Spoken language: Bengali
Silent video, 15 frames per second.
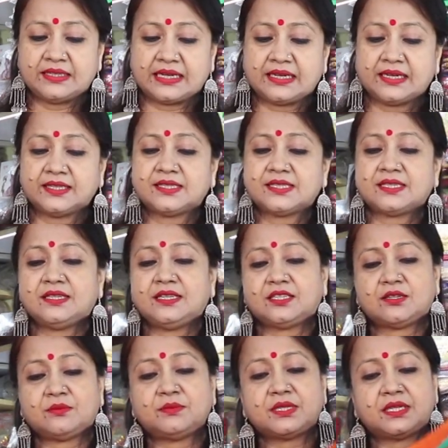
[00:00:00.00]
দেখাচ্ছি
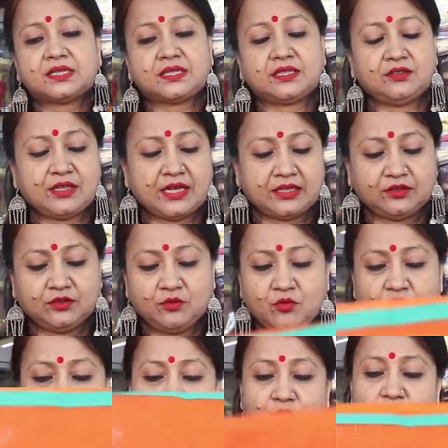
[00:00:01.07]
রেশম চেকটা কিন্তু একদম
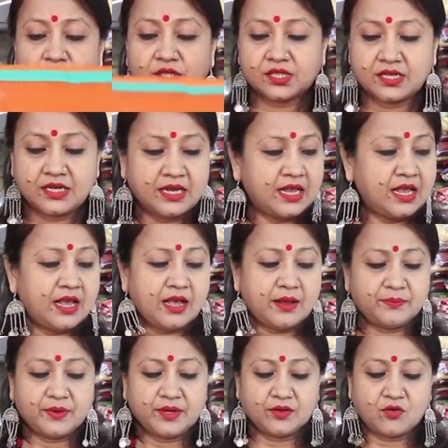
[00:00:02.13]
হোম ওয়াশ
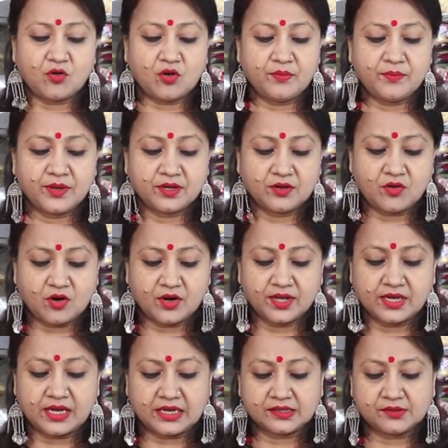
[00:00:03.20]
আপনারা
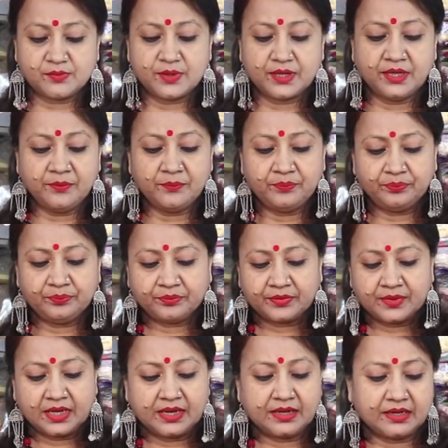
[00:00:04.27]
ঘরে কাচবেন
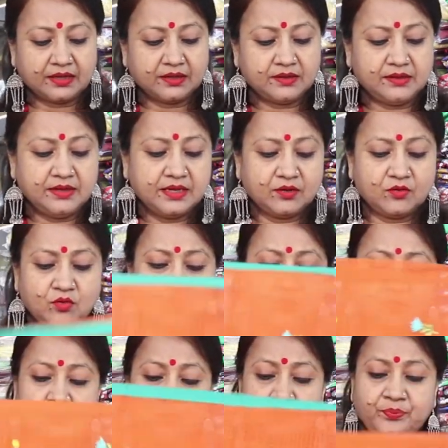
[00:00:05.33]
এটা নিয়ে কোনো
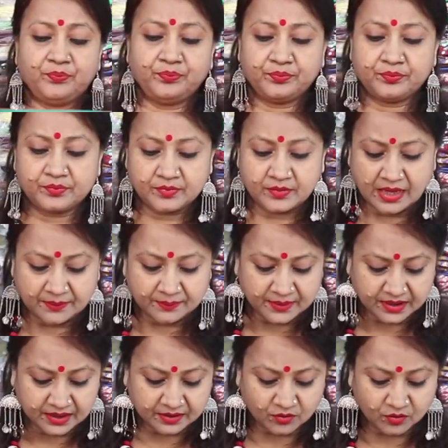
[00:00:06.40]

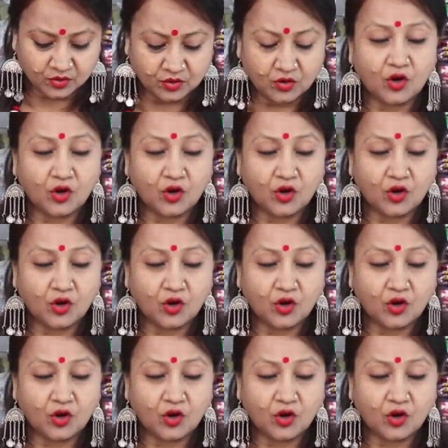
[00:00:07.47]
আপনাকে কোনো